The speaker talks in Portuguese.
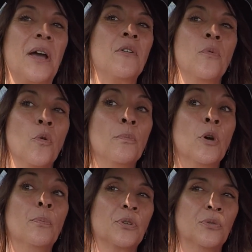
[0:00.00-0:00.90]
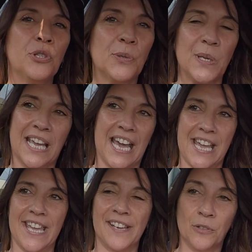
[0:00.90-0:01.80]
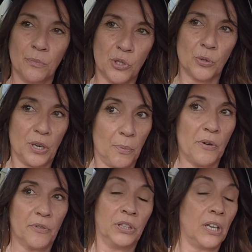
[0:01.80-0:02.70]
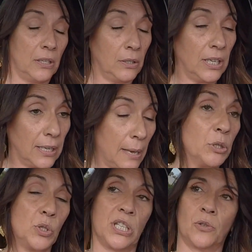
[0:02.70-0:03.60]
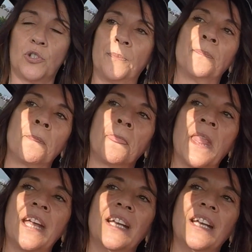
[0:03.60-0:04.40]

o, o, meu percurso IKEA começou na Póvoa, na, na, em Maduzinhos Uh,